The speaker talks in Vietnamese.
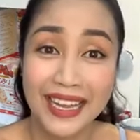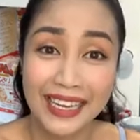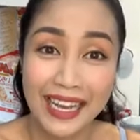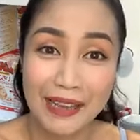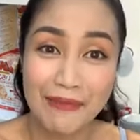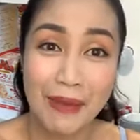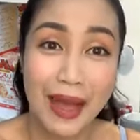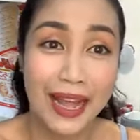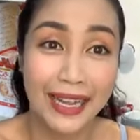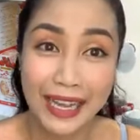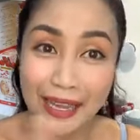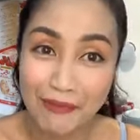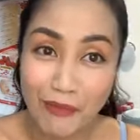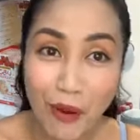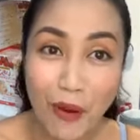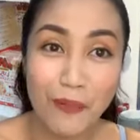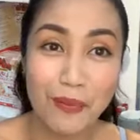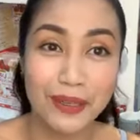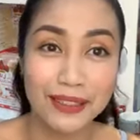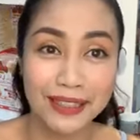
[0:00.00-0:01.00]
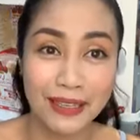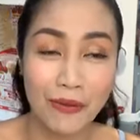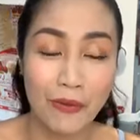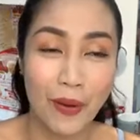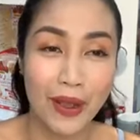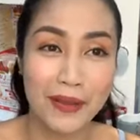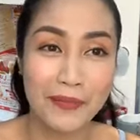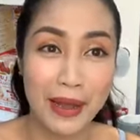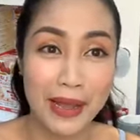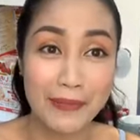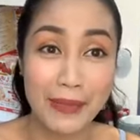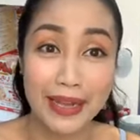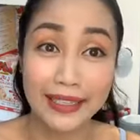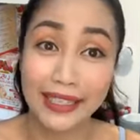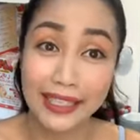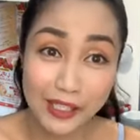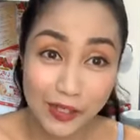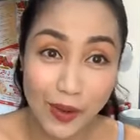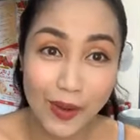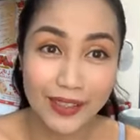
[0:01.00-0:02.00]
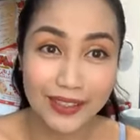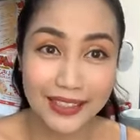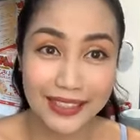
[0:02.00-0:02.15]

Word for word: Ngày mai, ngày mốt thì quay Mãi Mãi Thanh Xuân.